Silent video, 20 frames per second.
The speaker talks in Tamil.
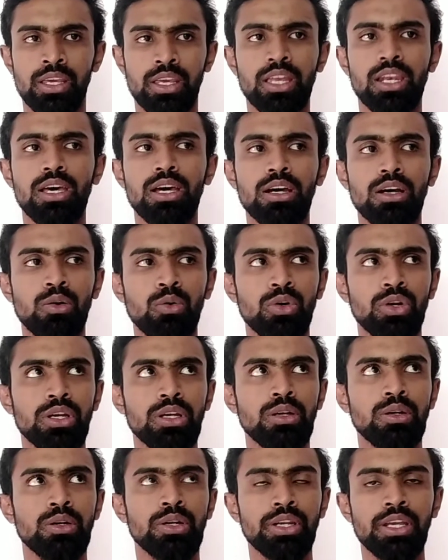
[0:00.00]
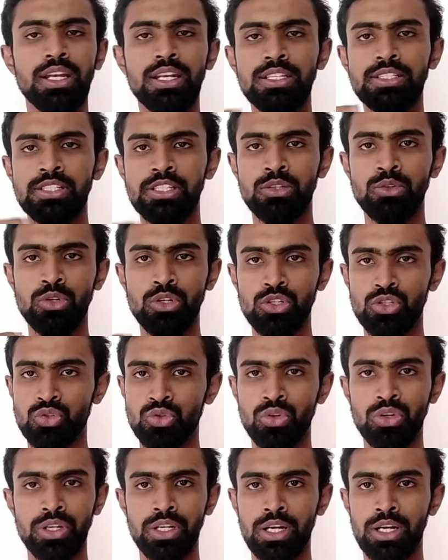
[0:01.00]
ஏன்னா ஒரு ரியலிஸ்டிக் ஒரு
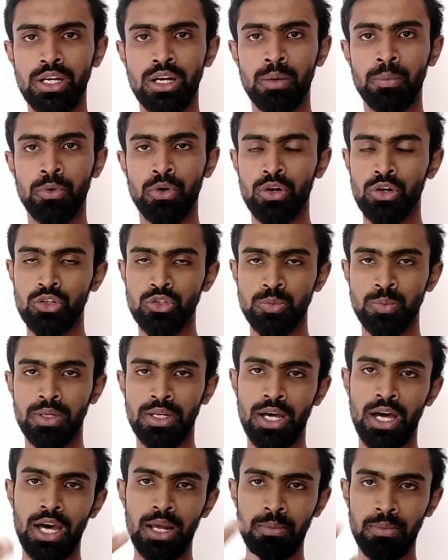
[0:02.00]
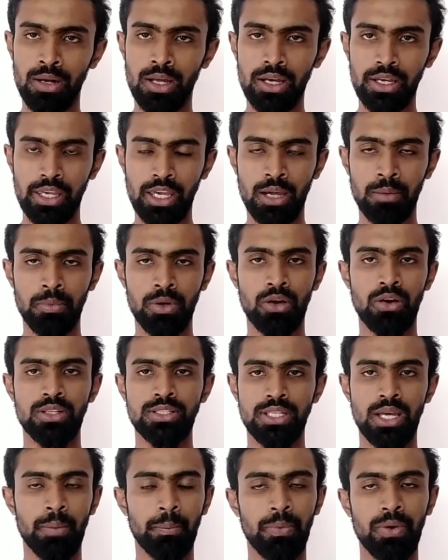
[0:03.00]
ஸ்டோரி எடுக்க போகிறோம் சும்மா நார்மலாக கேமரா
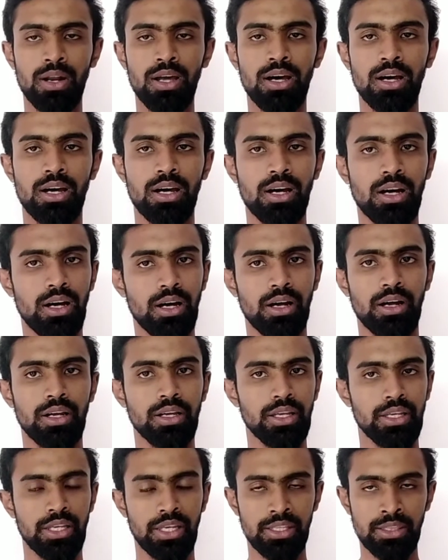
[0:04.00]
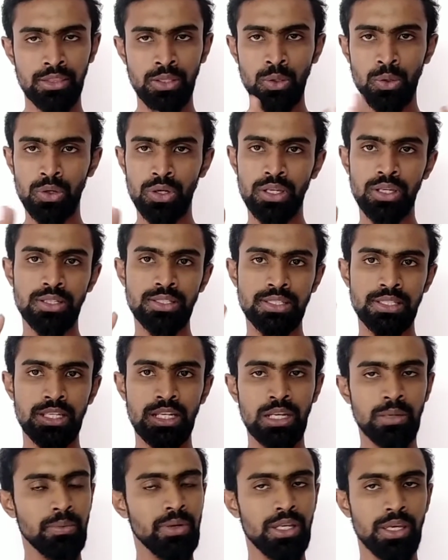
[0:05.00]
வச்சு அப்படிலாம் எந்த ஒரு
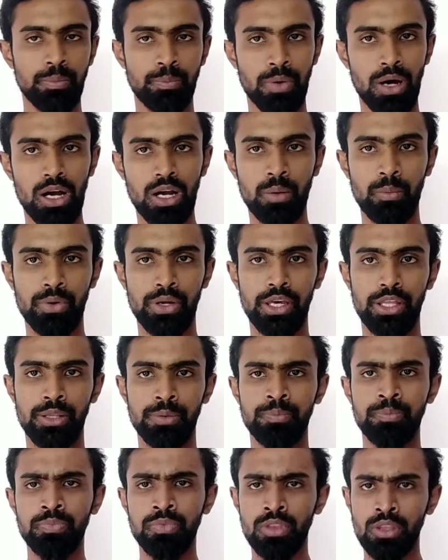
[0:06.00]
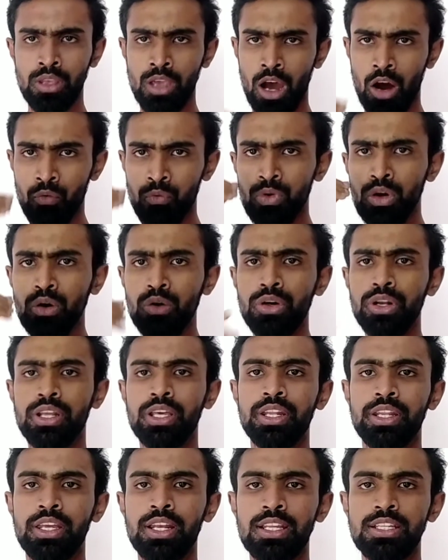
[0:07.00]
சீன்லையுமே நீங்கள் பார்க்க முடியாது அவ்வளோ ஒரு
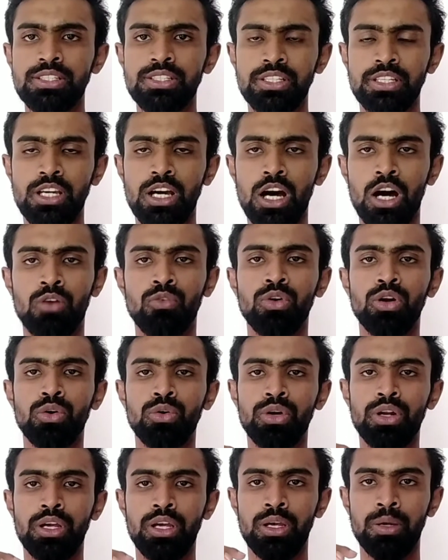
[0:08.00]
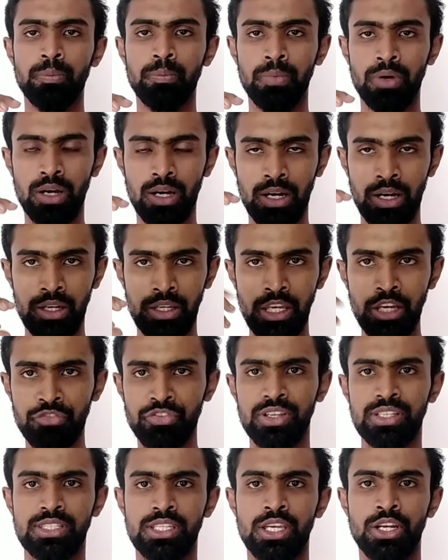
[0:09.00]
ரியலிஸ்டிக்காக அவ்வளோ ஒரு
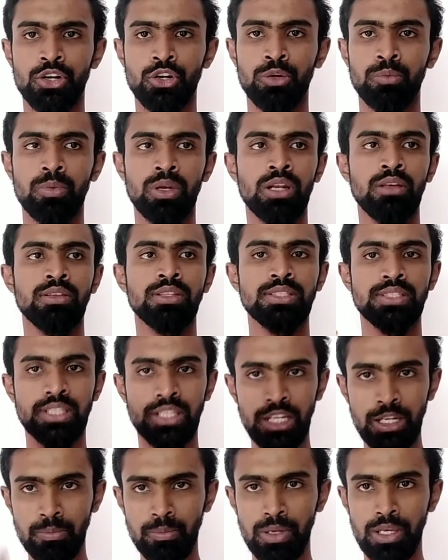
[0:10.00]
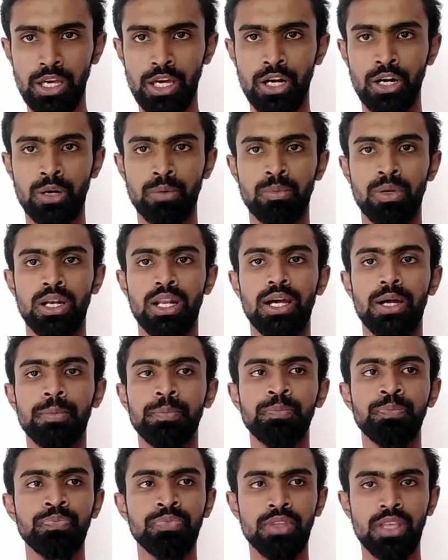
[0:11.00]
இஎஃப்எக்ஸாக e இருக்கட்டும் இல்லை வந்து ஸ்க்ரீன் பிளேயாக இருக்கட்டும் இல்லை
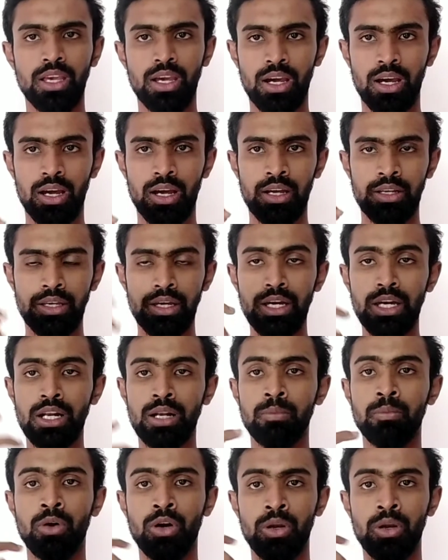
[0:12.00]
ஏஆர்